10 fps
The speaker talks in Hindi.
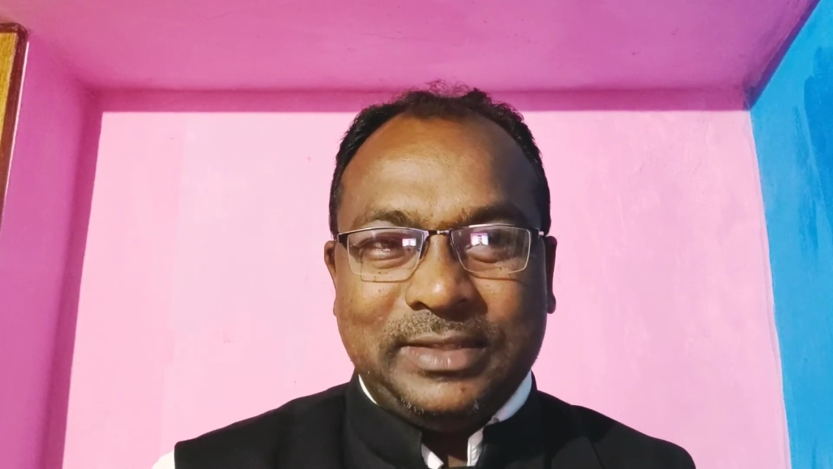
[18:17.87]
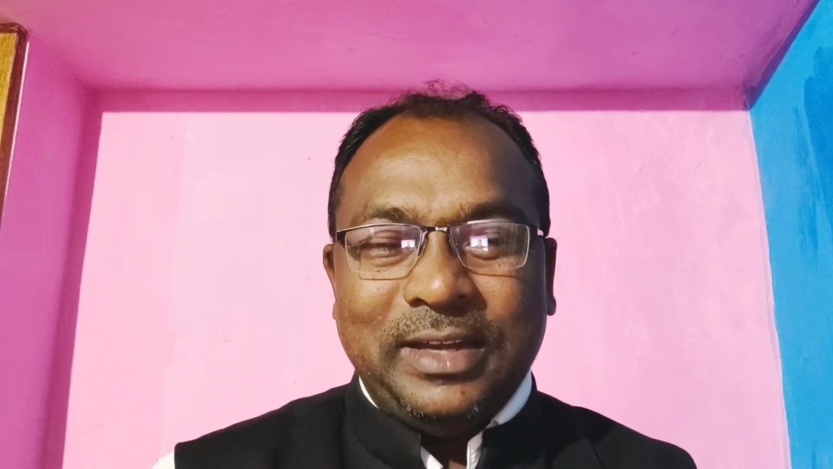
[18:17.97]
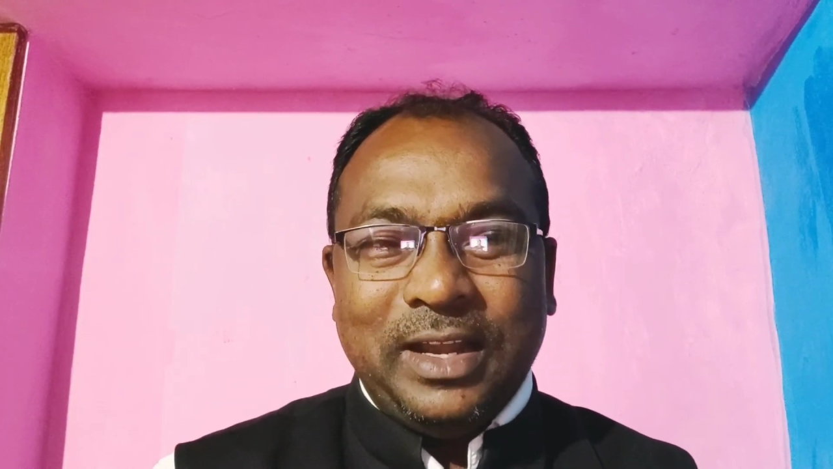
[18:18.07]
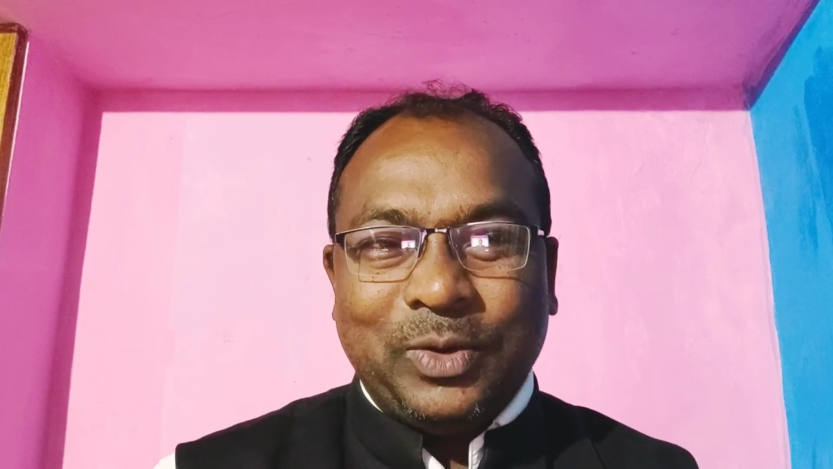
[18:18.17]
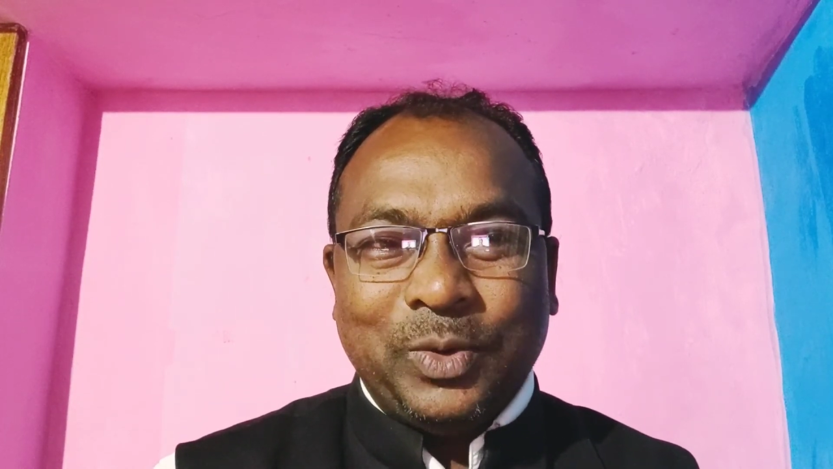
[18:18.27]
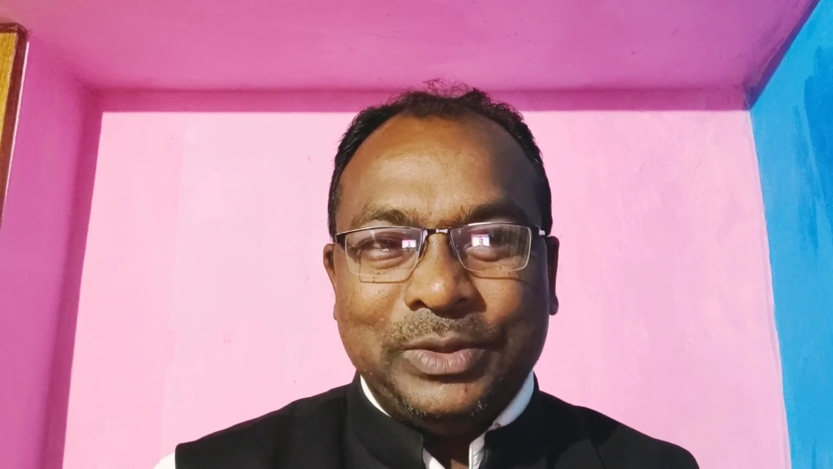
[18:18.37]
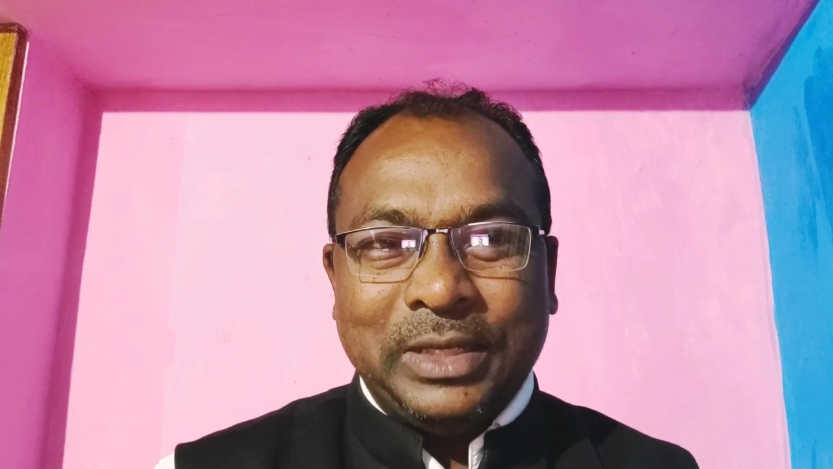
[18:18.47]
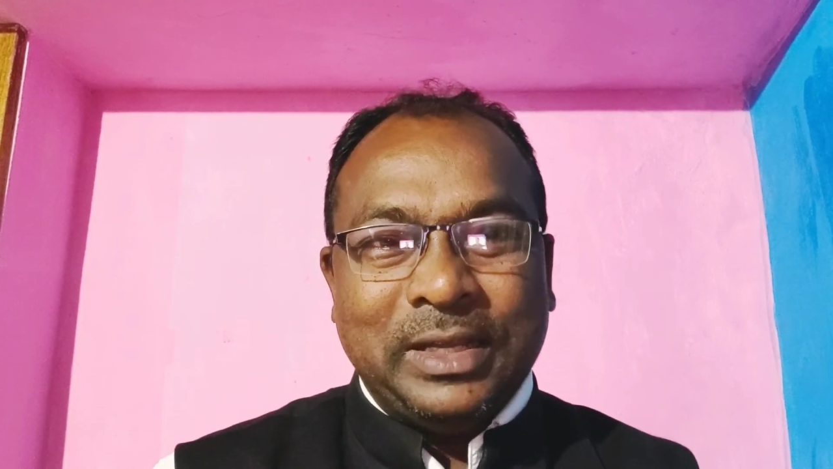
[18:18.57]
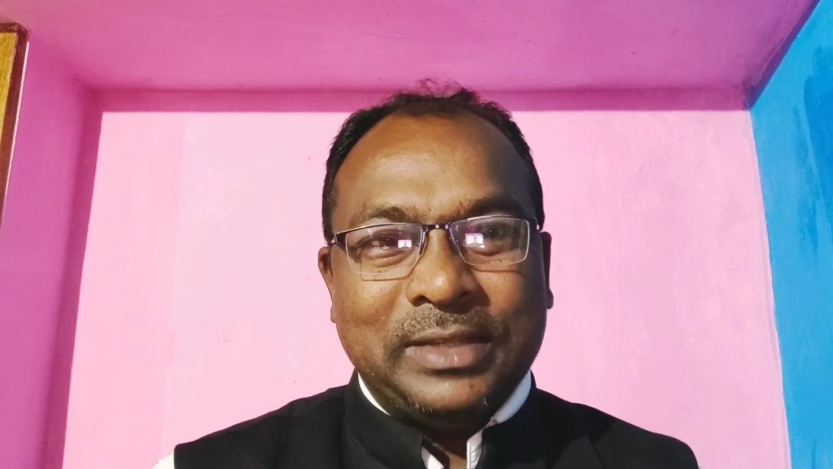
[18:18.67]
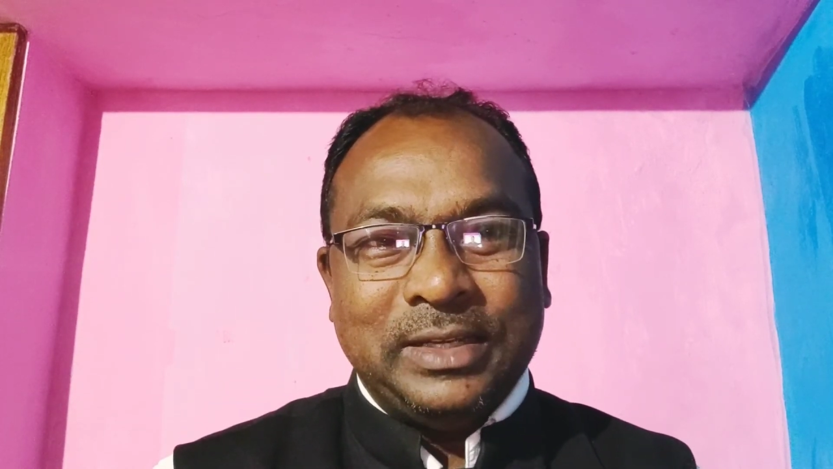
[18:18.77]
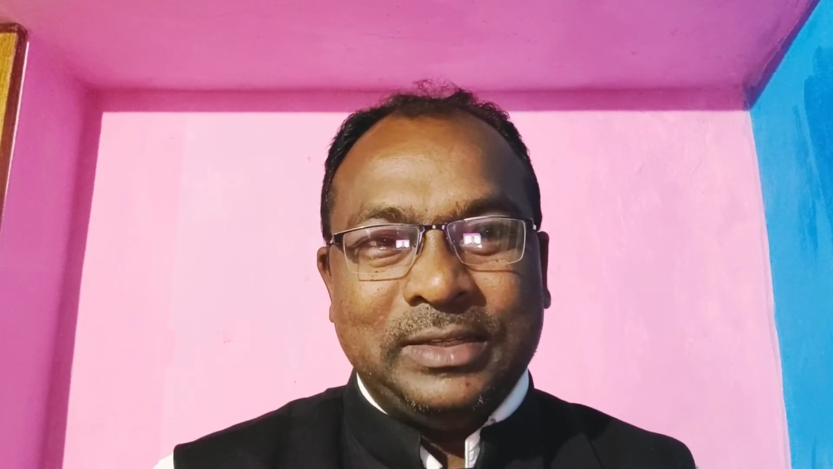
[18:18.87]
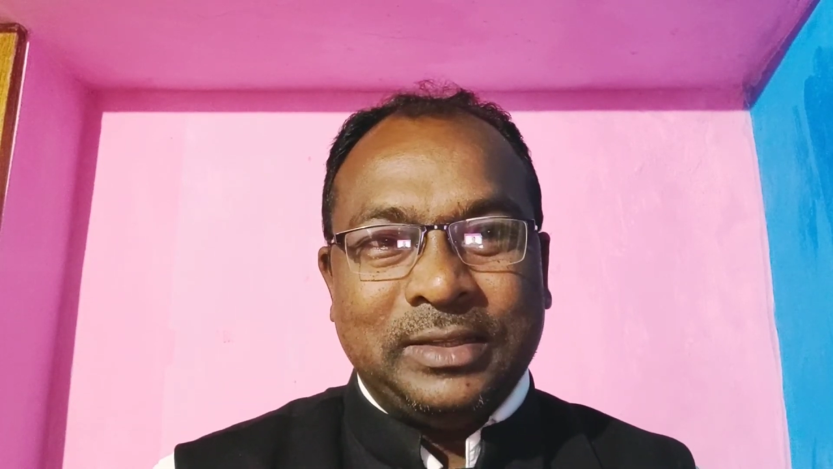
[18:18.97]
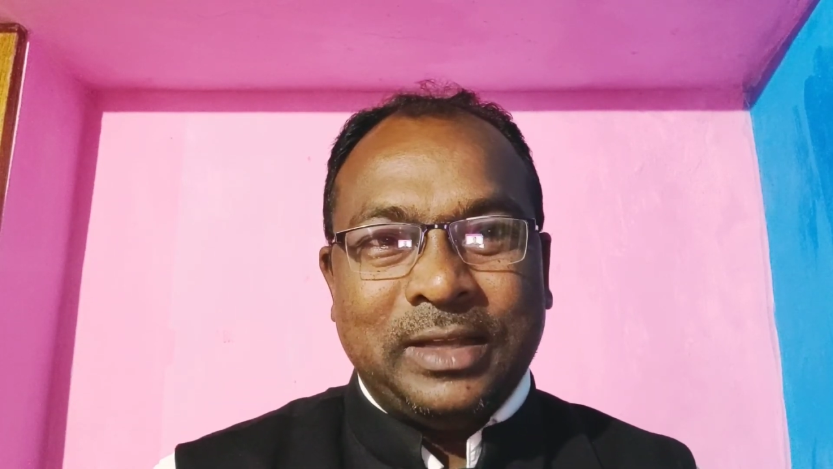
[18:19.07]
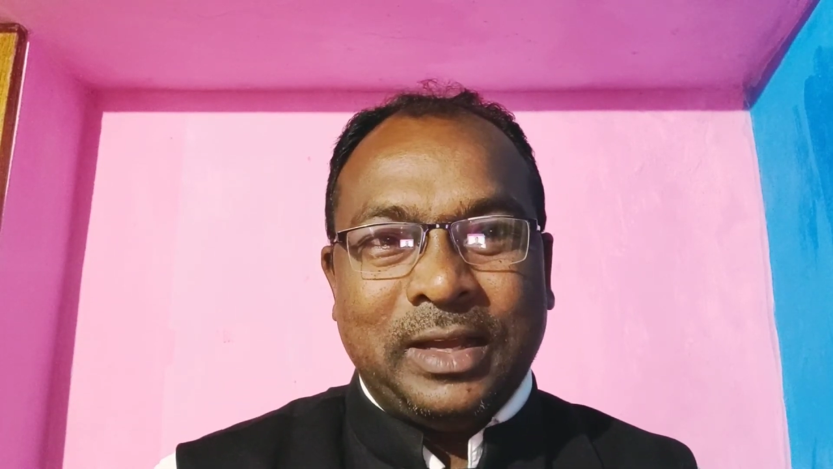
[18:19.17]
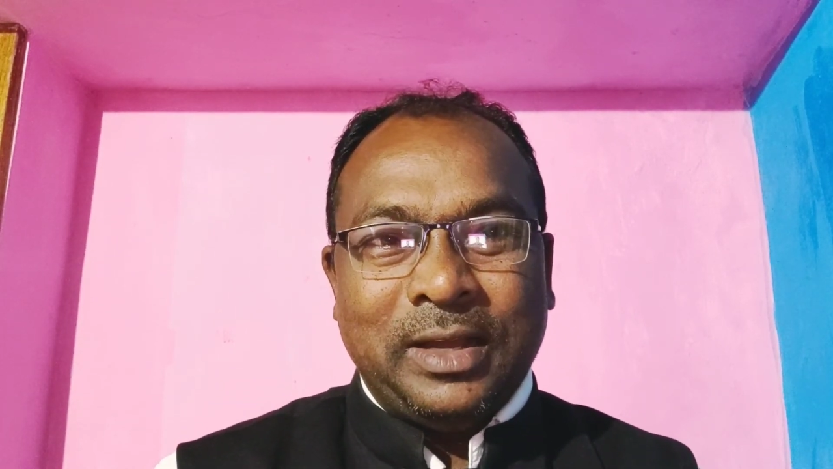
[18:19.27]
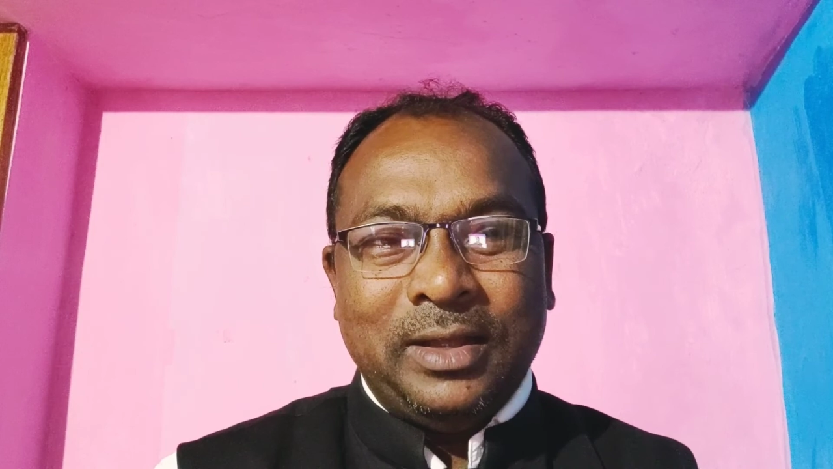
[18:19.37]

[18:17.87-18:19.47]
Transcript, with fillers: चैनल को ज्यादा से ज्यादा